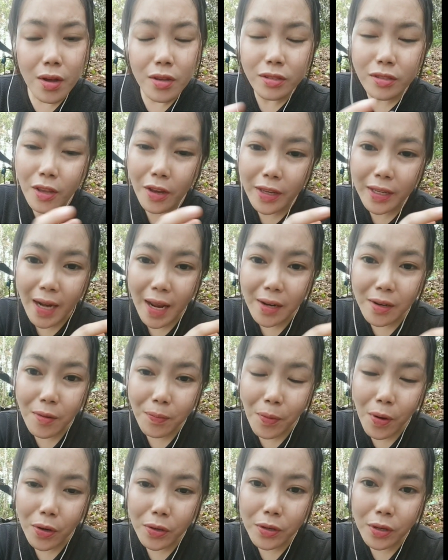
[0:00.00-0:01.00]
saira
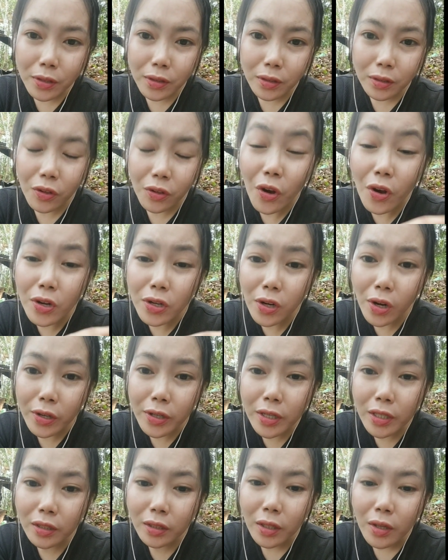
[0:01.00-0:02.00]
napohdot
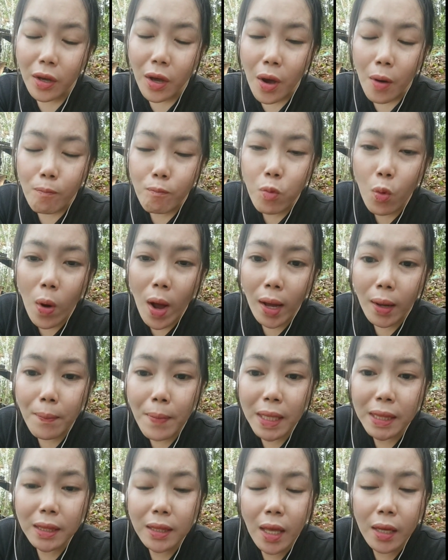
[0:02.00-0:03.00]
koilohit puak
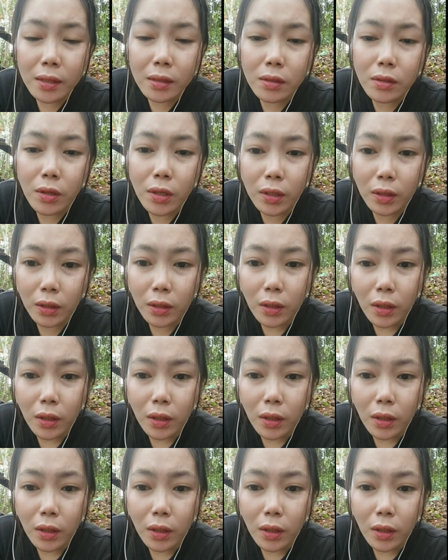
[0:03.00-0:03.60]
mantadot